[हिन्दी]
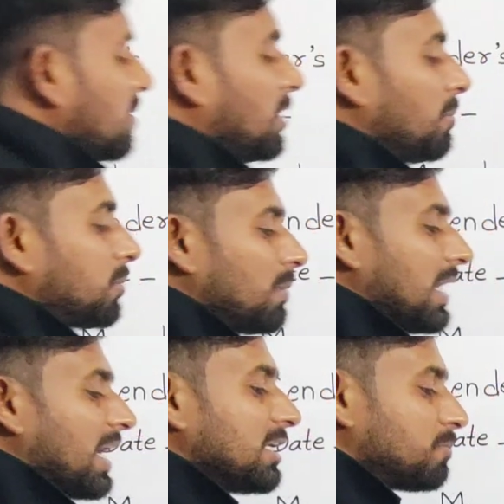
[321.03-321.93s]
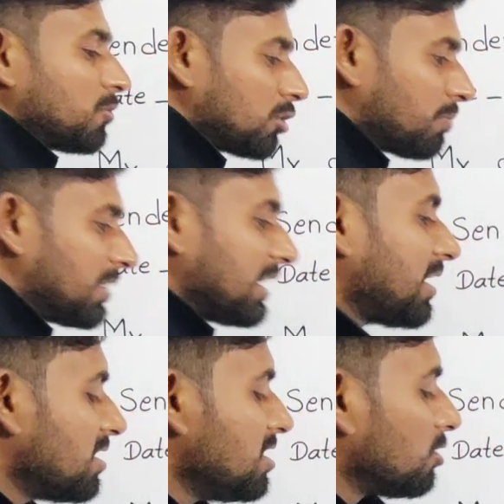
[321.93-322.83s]
जब गिफ्ट मिला गिफ्ट को जब
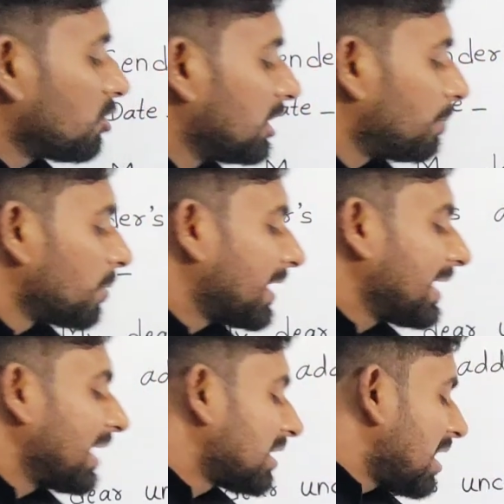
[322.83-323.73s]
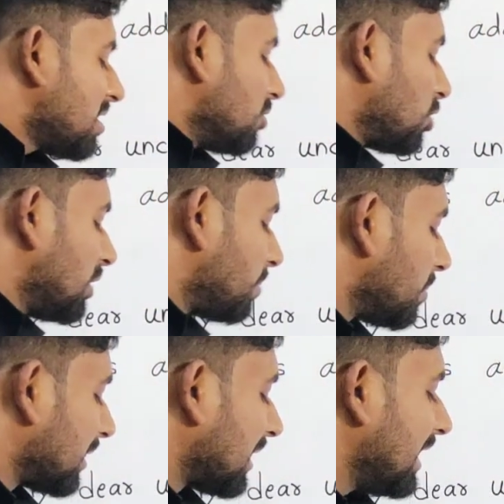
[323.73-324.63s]
देखें तो गिफ्ट में क्या था तो गिफ्ट
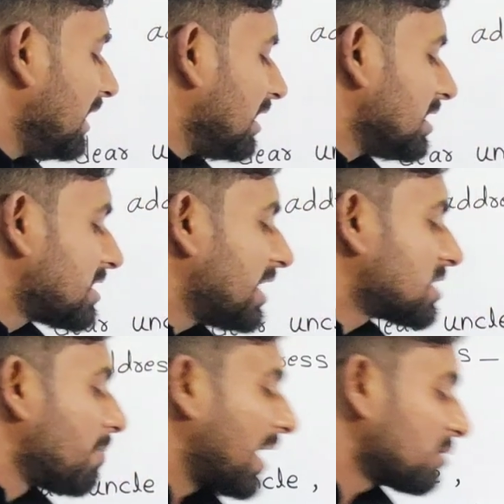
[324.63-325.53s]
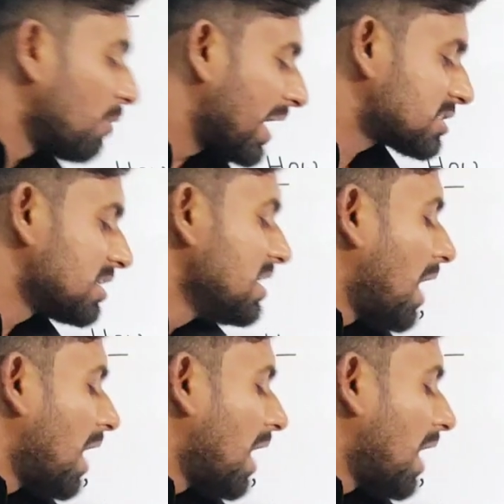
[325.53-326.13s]
में था इट इज़ ए स्मार्ट वॉच